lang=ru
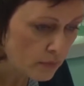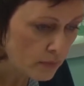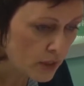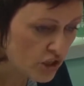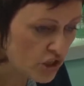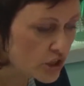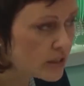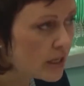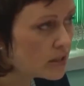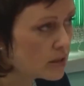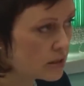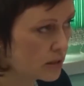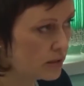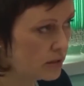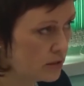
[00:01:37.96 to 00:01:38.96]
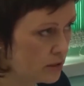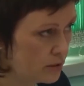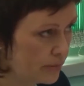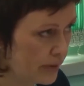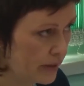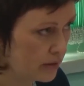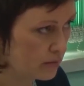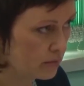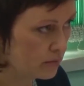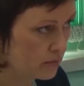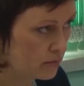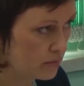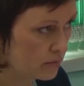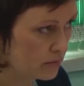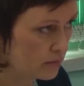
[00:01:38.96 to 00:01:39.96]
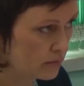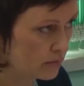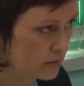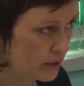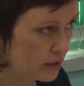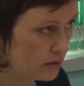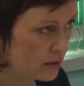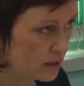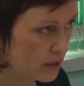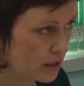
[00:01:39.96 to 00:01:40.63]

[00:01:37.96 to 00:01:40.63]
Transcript: на 16 сентября, да?